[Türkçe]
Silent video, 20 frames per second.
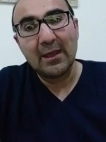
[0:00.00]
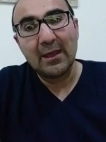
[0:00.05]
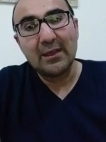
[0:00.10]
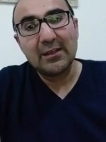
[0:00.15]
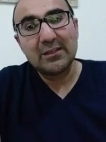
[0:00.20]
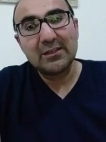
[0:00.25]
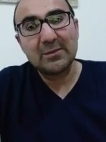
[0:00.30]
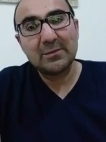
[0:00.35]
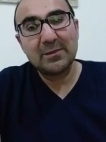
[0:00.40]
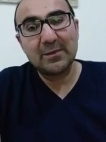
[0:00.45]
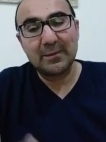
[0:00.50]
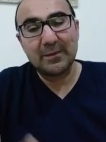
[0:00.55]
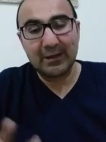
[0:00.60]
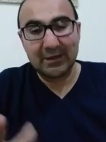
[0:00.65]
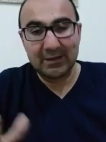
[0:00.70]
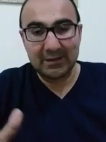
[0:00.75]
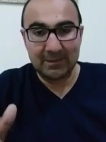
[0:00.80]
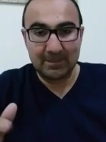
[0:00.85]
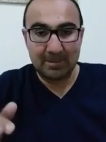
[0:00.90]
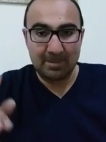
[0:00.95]
Şimdi
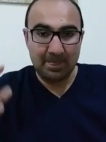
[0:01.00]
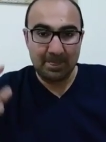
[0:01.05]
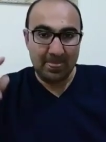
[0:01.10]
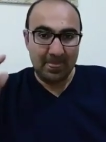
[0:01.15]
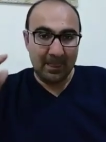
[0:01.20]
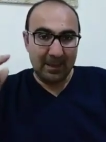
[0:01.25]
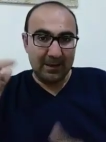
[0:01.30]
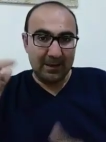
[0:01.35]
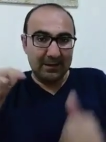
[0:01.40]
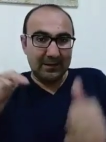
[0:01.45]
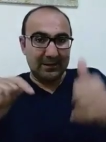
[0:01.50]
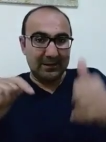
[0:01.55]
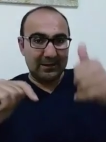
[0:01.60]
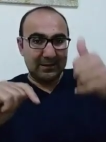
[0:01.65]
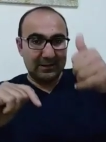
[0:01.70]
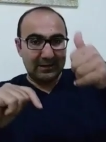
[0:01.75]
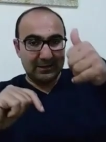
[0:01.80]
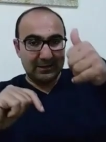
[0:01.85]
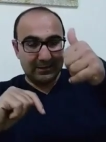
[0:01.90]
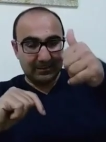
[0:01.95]
bakın
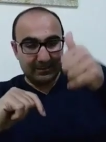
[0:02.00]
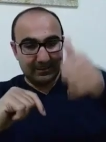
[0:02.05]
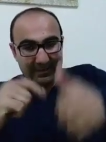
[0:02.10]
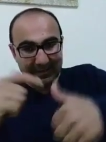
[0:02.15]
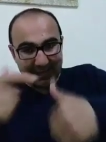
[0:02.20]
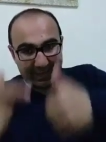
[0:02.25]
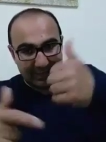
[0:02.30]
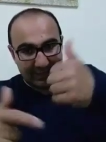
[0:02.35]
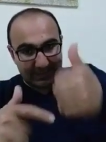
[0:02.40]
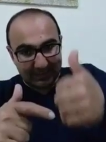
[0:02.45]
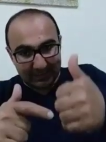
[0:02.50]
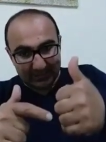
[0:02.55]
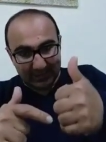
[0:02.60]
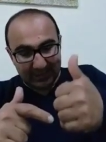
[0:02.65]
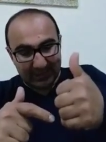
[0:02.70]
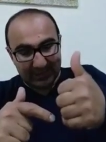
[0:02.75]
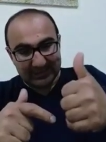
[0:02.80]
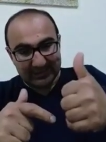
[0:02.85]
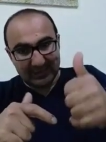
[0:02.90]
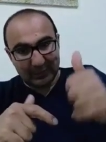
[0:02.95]
e, bir de bir
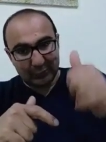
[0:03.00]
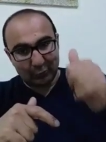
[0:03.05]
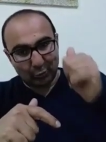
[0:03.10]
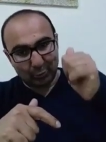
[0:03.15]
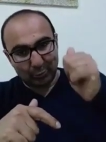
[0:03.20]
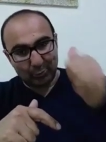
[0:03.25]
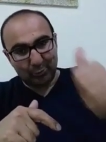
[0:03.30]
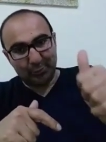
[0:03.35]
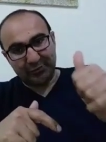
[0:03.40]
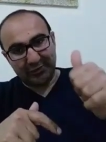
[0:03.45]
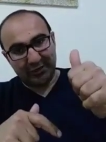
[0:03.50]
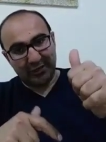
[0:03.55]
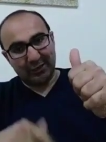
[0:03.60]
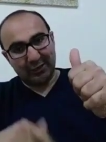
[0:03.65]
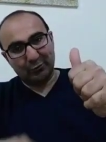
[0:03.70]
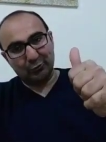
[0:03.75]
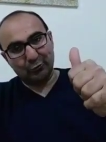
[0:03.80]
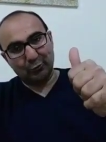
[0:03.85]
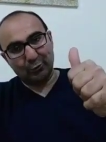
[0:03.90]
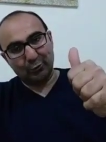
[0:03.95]
kez daha toplu bir şekilde
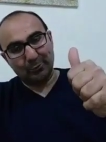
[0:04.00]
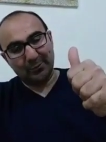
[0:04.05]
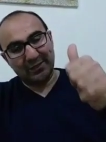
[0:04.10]
söylüyorum.